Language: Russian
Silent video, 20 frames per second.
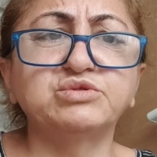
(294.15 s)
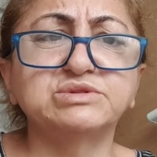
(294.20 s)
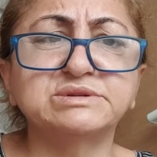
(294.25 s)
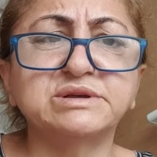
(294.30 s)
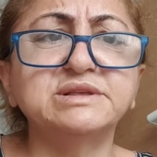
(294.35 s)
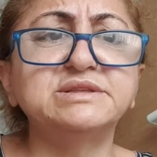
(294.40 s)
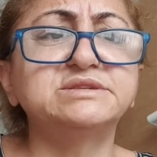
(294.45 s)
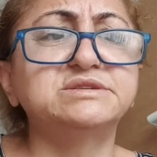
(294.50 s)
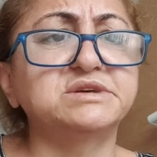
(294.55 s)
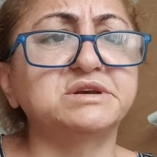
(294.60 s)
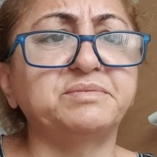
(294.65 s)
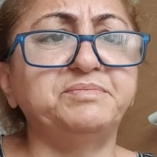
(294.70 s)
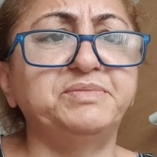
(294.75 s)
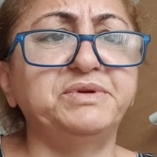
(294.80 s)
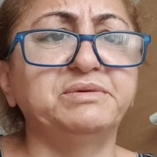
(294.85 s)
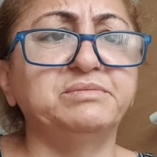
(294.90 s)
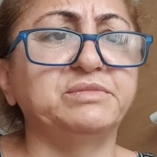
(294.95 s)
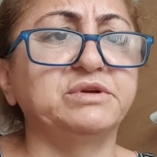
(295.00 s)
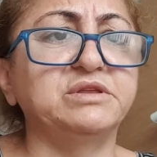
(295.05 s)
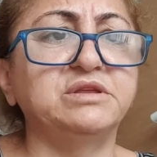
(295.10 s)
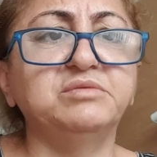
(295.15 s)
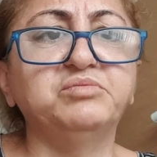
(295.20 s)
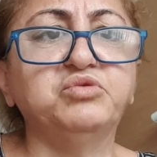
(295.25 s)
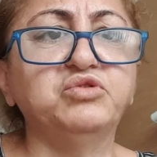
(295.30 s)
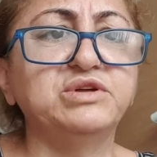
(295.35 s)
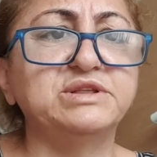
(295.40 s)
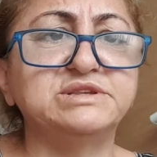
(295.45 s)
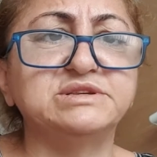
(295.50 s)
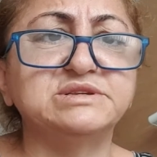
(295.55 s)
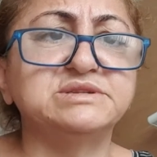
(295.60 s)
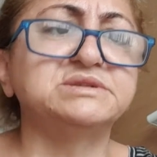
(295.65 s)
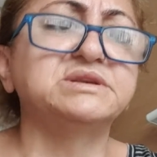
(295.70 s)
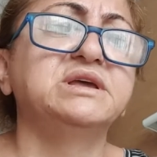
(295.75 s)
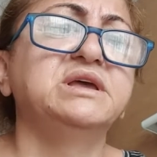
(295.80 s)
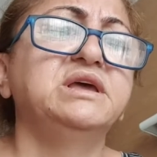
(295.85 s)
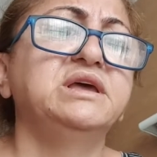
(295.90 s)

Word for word: сказать терпимо, не бойтесь.